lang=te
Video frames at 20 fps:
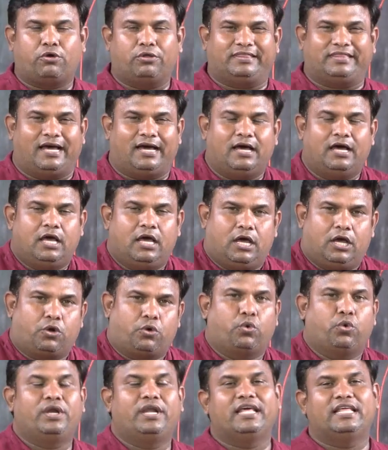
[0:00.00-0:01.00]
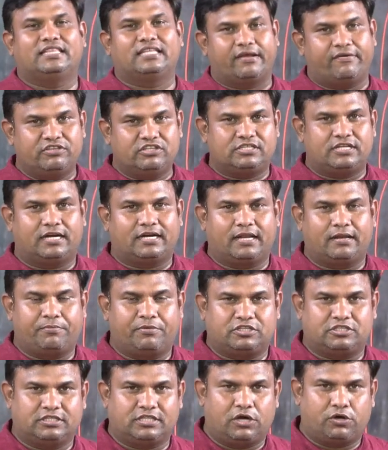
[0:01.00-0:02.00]
కొంత గుండె ద్రవించినట్టు
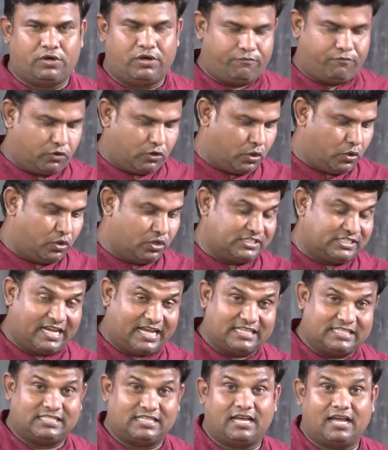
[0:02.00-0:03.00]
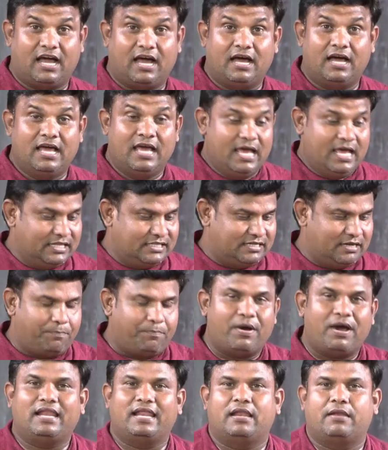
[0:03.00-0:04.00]
అనిపించింది నాకు ఈ ఫోటో గురించి ఖచ్చితంగా
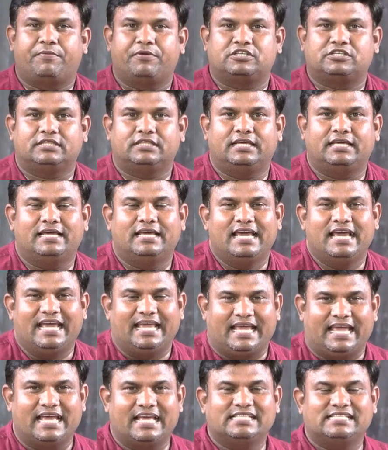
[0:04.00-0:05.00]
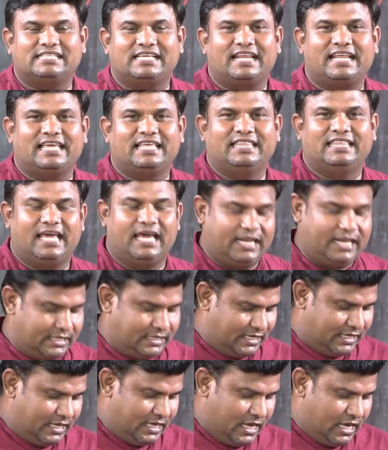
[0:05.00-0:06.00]
చెప్పాలి అనిపించింది ఏం జరిగింది
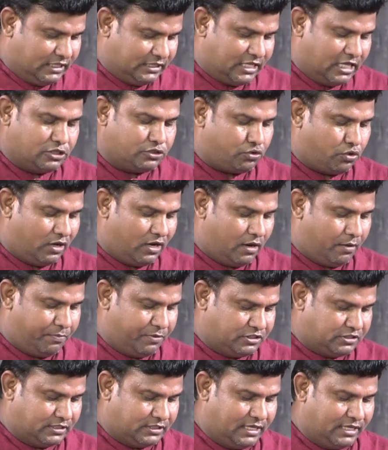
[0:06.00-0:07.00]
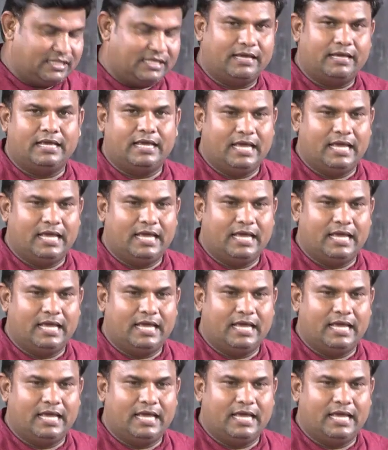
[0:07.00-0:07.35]
అనేది తెలుసుకోవాలనిపించింది ఇది